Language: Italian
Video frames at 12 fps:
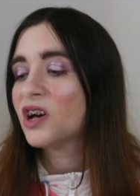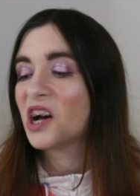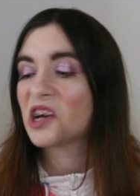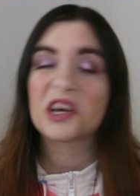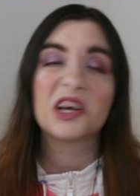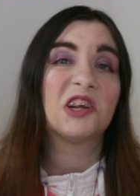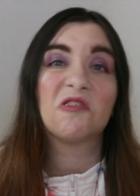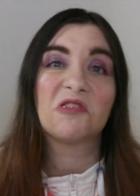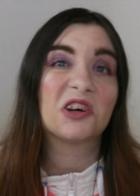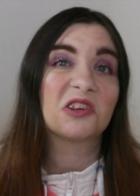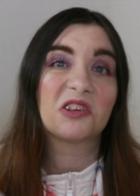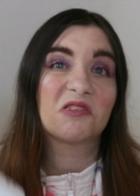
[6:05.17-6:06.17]
Anche a lei non
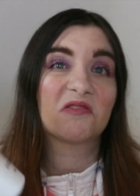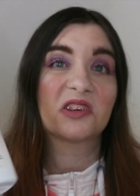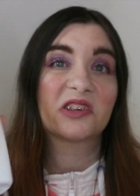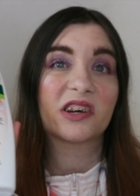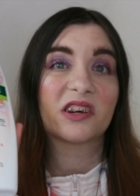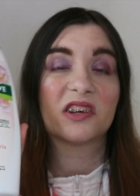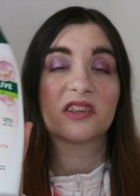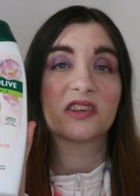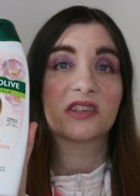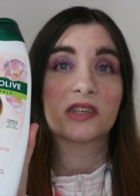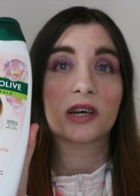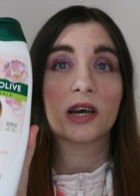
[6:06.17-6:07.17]
ne hanno detto chissà, niente
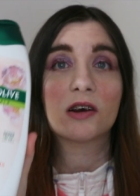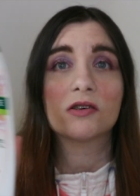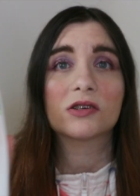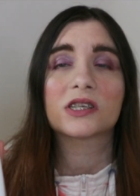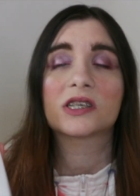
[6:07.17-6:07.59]
chissà che cosa.